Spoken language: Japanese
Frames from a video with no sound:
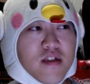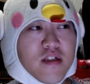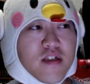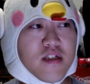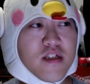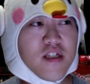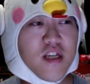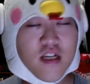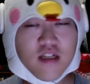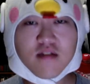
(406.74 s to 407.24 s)

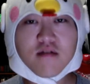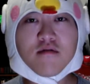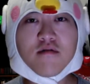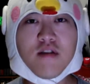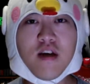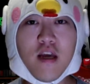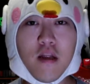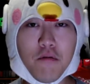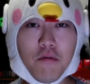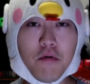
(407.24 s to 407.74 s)
ちゃ少
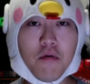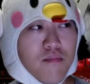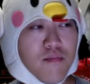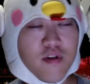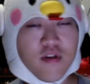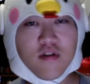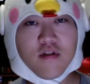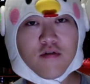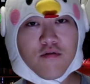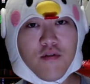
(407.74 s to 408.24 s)
ないの。
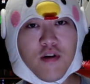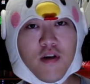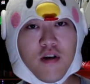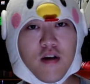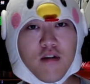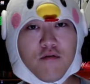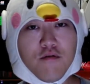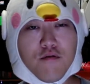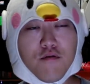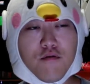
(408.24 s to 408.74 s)
別にそれ、あ
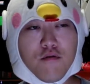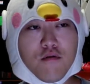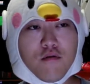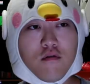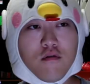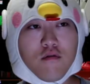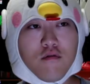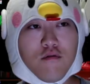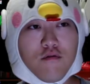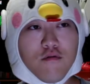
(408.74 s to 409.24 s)
の、
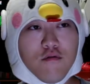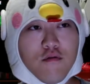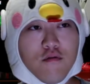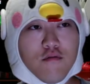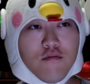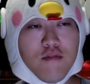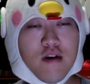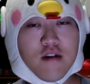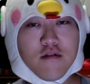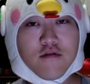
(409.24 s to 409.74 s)
この
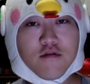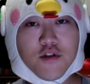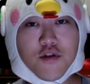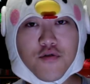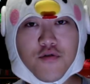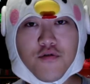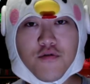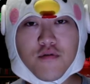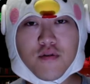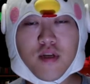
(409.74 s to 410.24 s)
悪口を
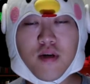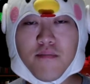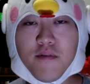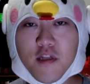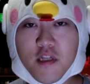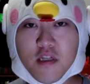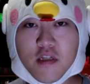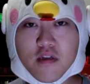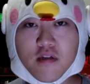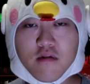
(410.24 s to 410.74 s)
言うため
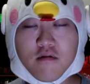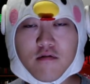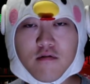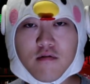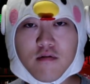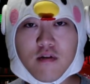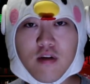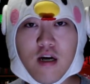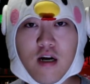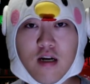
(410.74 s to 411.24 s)
に作っ
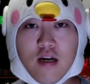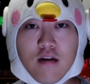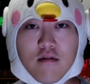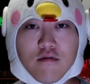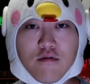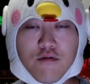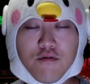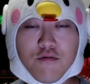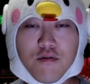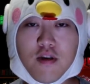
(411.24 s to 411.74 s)
た
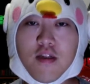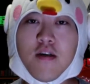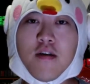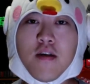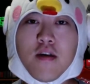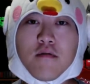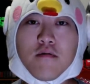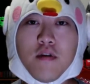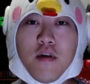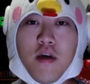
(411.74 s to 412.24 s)
アカウントとかでは
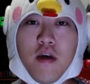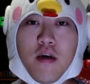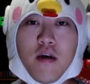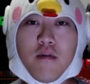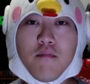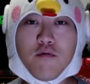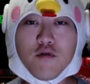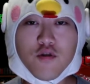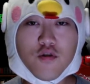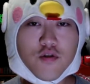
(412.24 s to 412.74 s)
なくて、
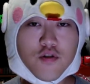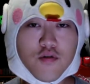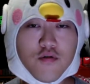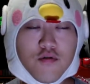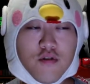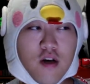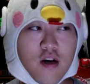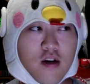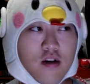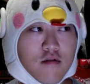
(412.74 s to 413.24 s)
もちろんそう
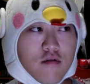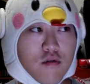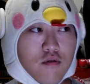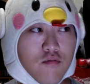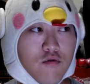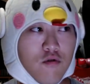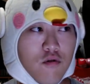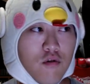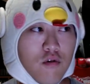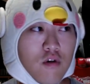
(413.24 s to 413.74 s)
いうアカウント
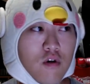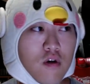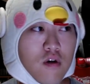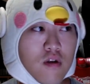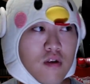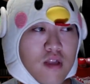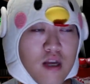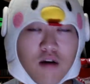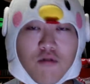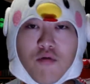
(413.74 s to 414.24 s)
も
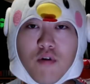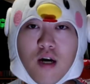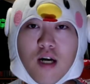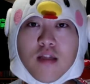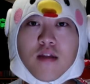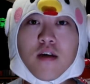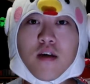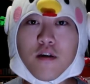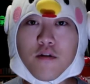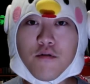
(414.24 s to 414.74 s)
何個か
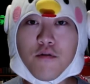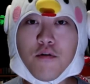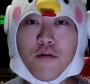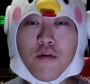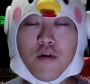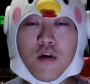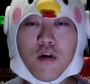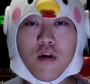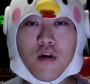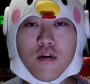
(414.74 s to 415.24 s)
あったけど、
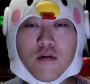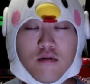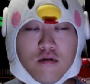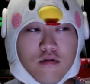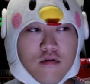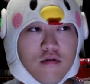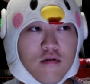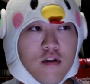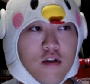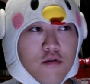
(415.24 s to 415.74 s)
普
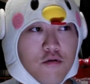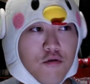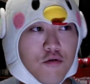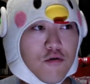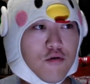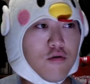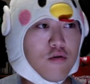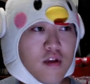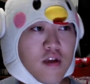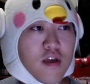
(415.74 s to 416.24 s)
通に
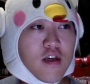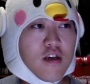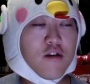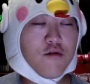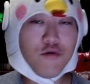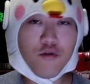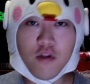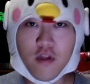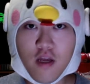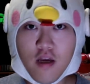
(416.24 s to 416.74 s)
こう、適
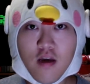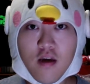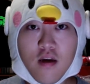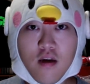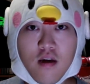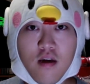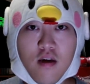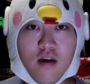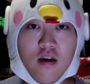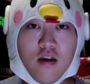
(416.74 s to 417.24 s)
度にね、
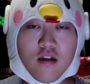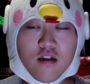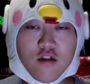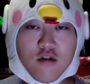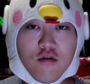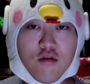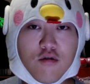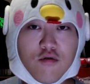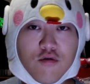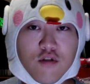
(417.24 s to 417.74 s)
えー、
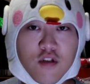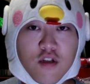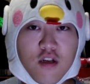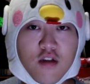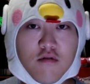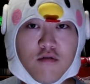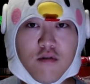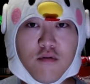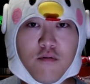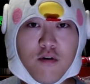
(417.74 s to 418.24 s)
ツイートして
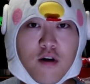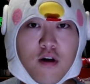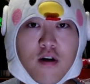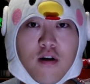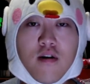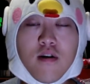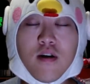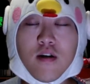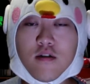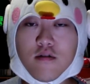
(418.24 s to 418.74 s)
るにもかか
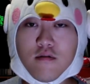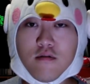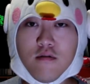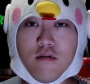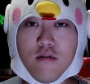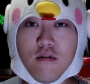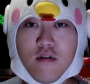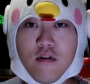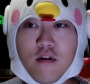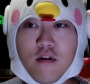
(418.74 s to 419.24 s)
わら
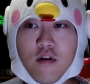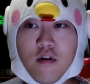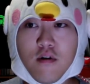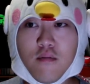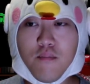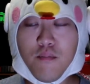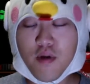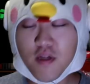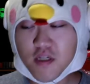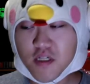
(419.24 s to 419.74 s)
ず、
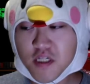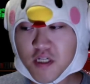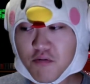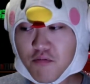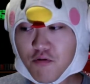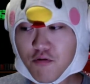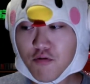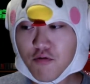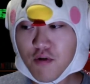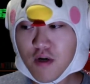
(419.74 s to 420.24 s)
めっちゃ
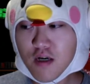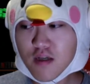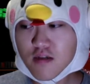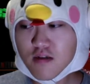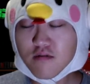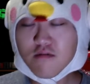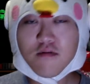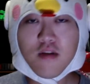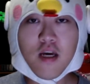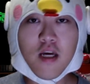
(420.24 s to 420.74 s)

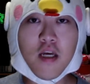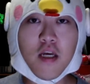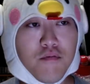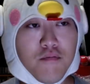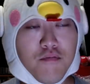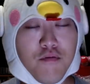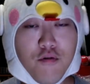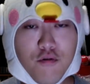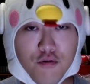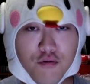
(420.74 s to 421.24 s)
フォロワー少ない。
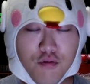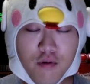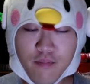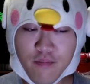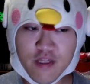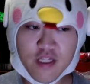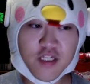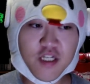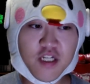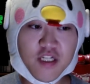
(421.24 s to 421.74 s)
フォローは
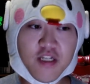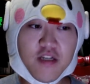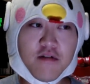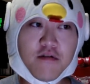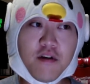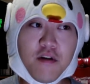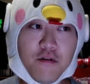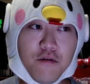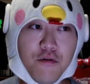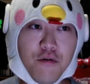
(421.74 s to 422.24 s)
めっちゃしてる
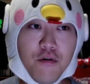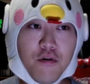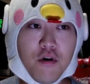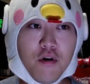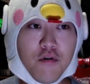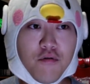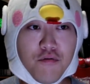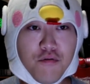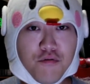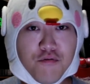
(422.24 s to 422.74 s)
けど、
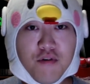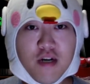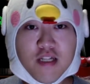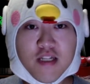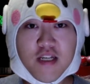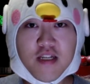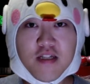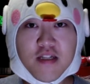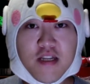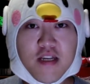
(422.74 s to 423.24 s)
フォロワー
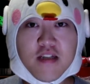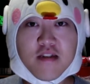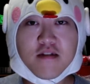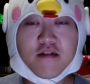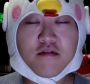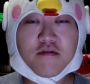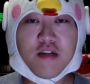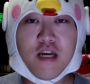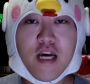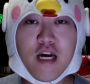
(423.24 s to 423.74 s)
全然
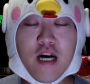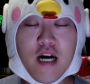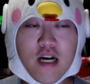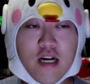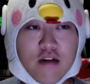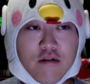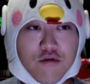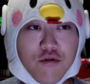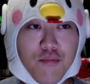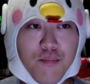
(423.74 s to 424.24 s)
少ない
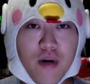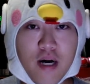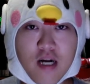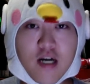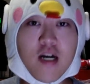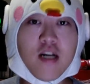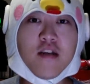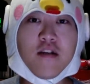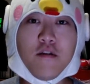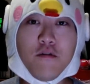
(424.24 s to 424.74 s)
アカウントばっ
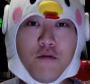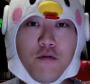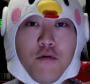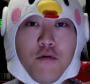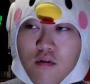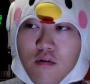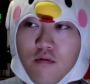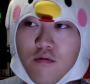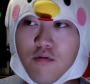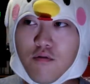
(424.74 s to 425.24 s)
かりなのよ。
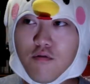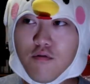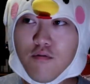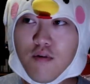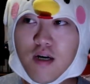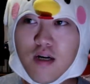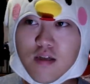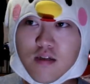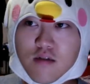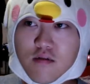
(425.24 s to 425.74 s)

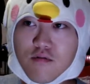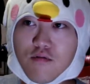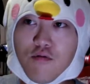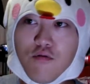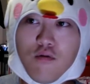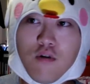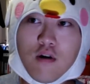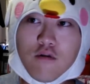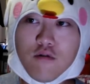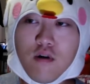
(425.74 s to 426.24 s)
フォロワー数の
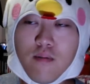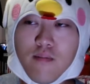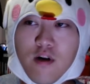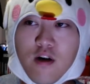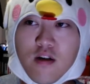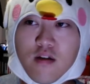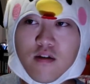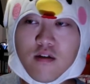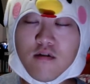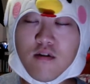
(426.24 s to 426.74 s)
方が上
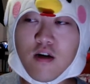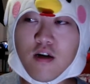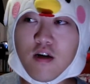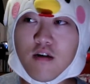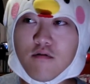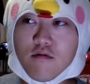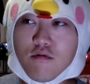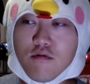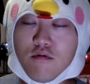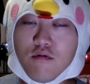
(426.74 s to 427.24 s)
回ってる
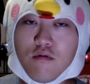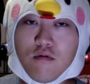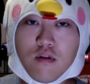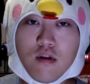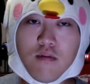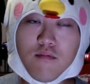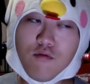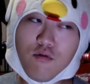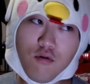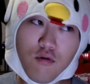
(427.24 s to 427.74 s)
アカウントを
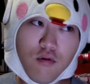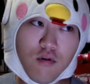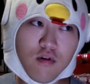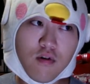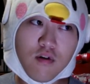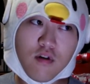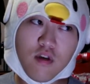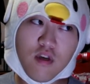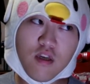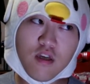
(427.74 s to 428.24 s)
多分、
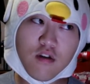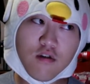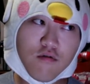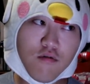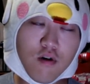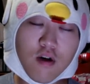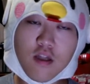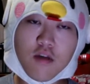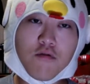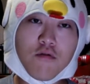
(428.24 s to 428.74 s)
1
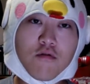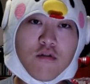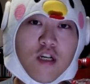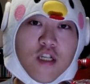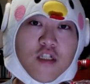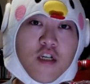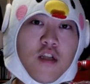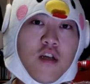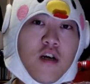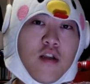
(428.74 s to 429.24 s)
個が2個ぐらい
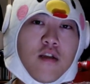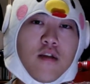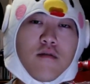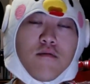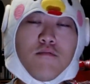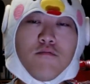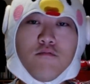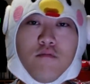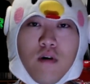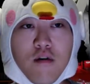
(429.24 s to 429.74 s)
しかなかった
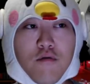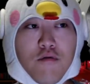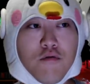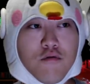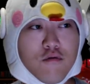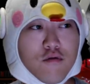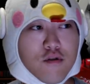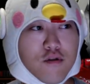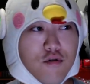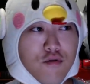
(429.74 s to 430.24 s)
と思う。本
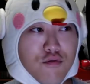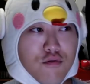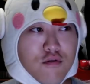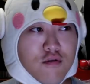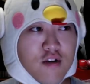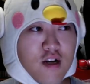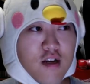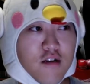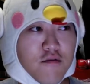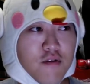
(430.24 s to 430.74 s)
当にその
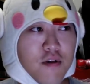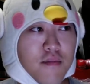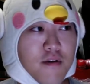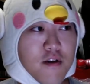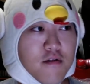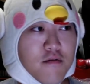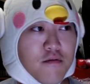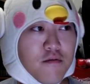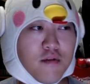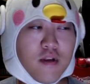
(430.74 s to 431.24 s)
ぐらいの
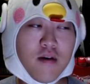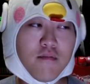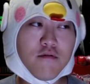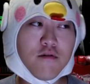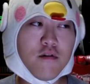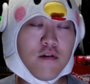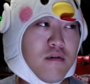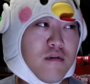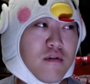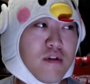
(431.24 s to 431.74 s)
レベルの多
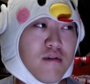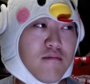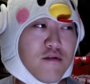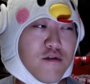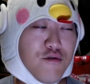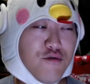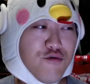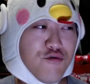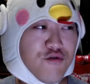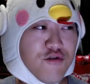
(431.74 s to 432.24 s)
分、多分
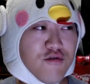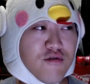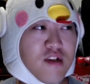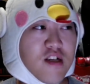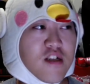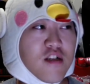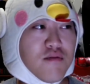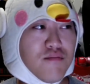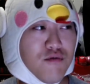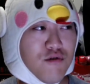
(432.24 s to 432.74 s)
その人た
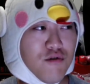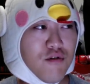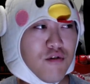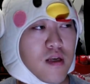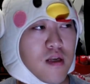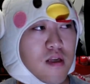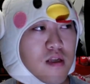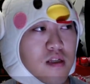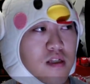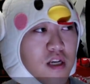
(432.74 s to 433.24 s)
ちも
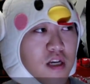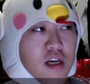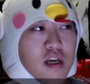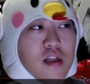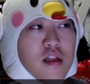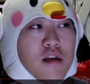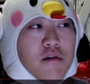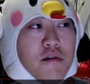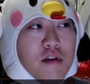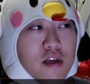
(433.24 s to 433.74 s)
世間
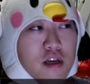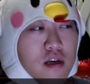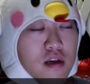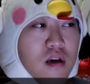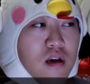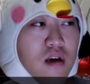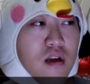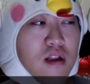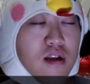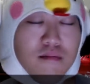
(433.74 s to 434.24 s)
ではね、
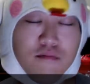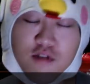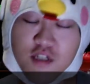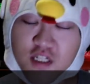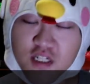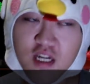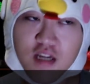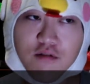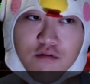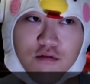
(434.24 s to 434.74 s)
多分
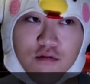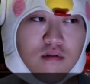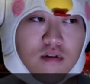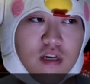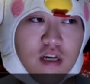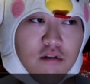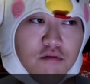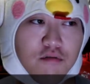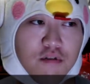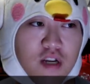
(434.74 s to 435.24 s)
下の
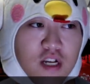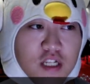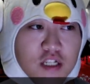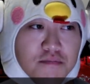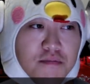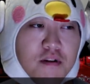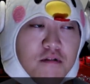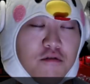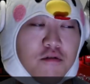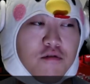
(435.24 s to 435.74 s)
結構立
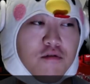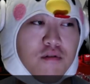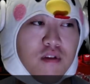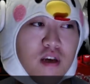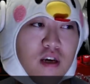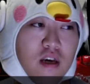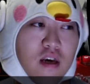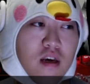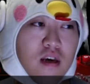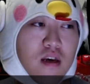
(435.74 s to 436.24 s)
場の人
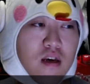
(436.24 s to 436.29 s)
で、